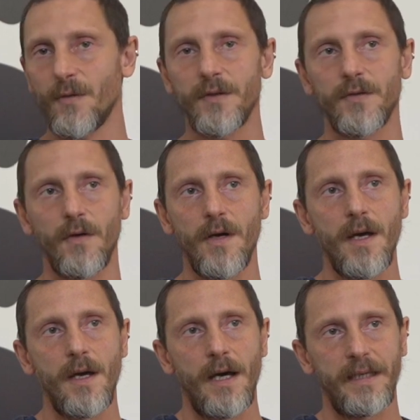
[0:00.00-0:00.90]
Questo
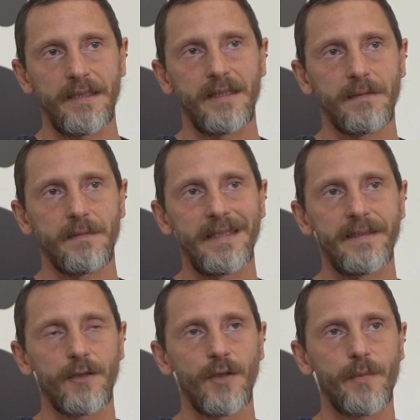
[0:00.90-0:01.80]

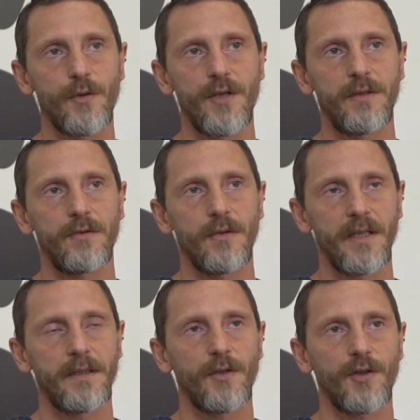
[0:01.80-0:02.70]
all'interno del progetto
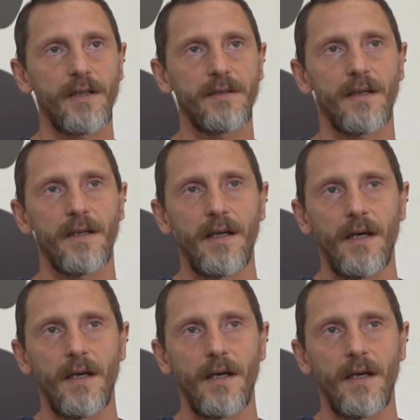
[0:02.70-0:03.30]
Rete Chat